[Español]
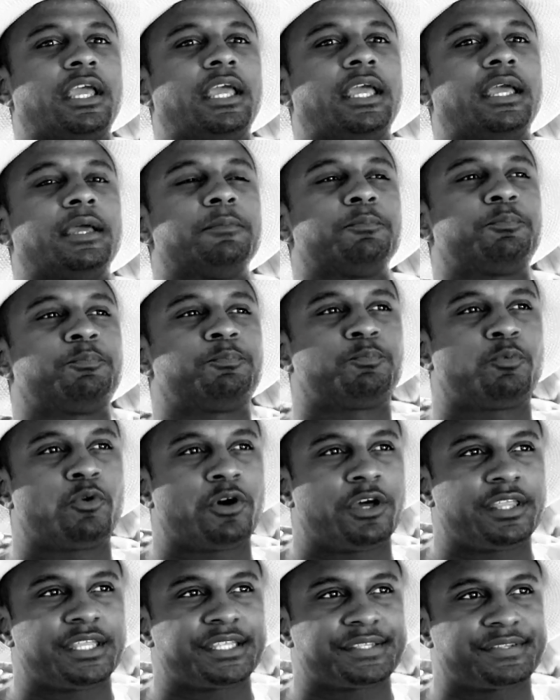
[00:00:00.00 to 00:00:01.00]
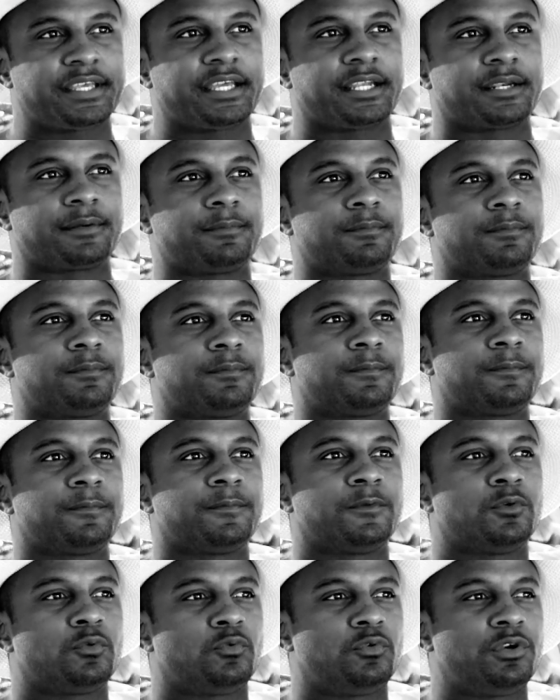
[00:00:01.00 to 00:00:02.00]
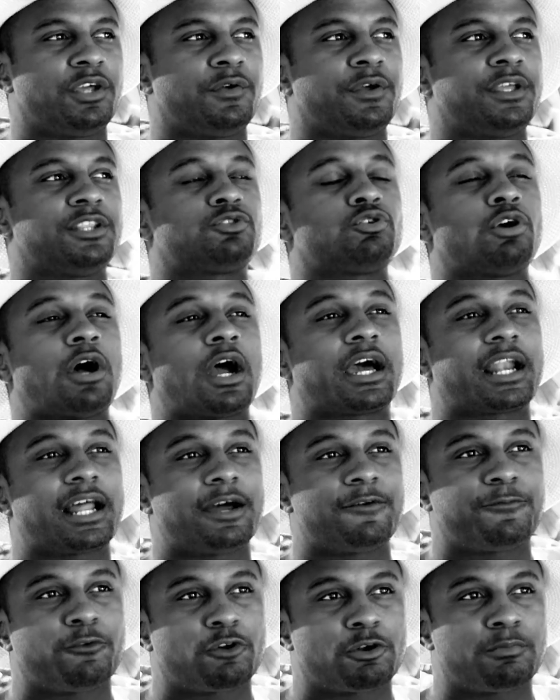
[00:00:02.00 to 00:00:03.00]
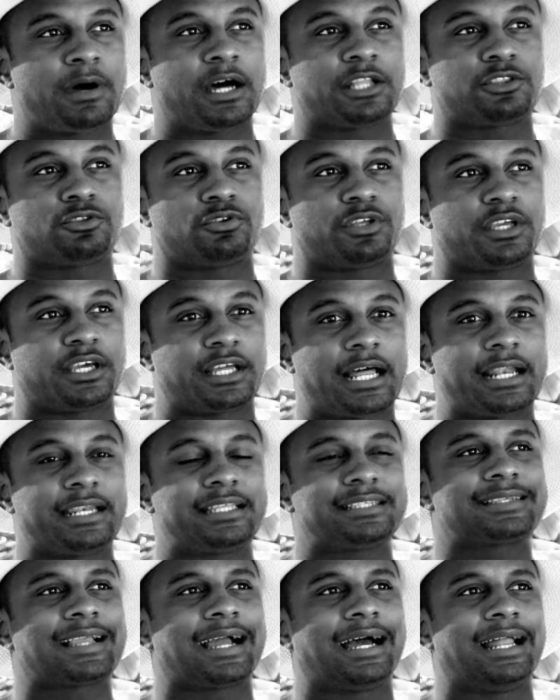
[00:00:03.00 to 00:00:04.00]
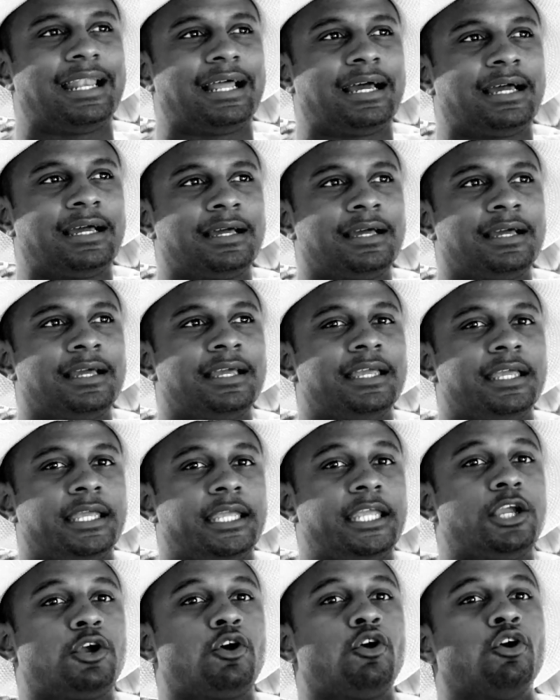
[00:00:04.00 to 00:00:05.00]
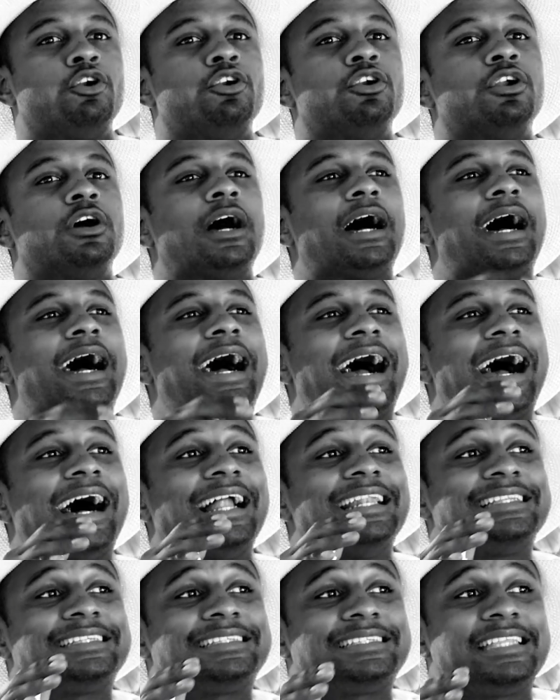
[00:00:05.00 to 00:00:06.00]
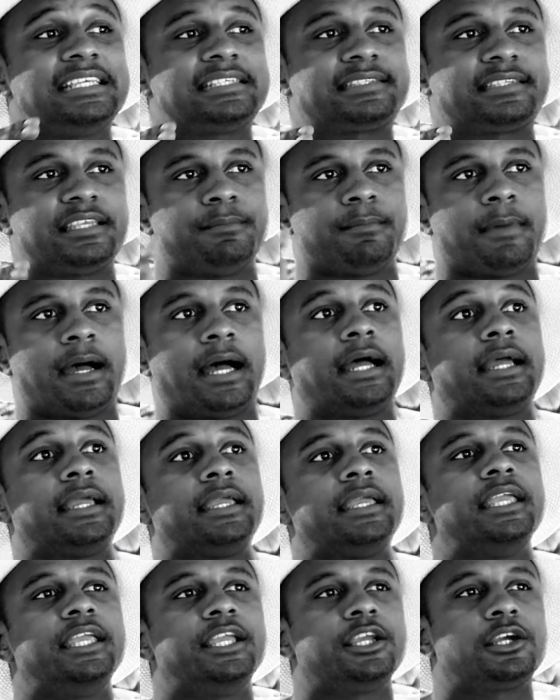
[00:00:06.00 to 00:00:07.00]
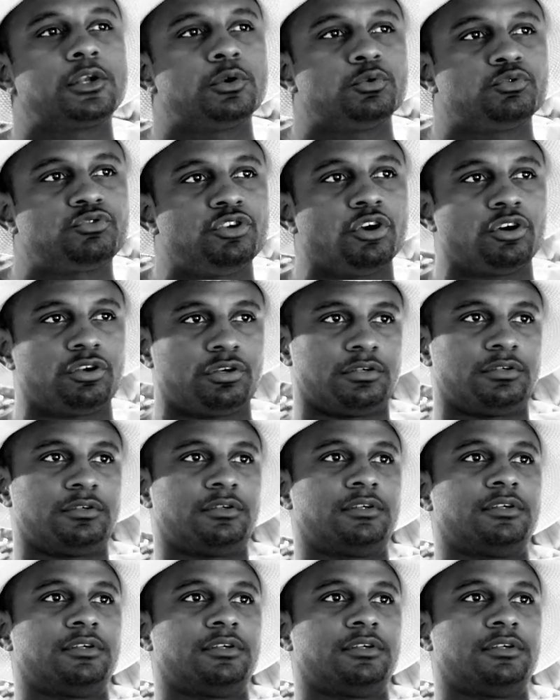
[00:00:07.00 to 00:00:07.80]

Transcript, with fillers: que puede ser un evento a gran formato, de gran escala y con altísima inclusión.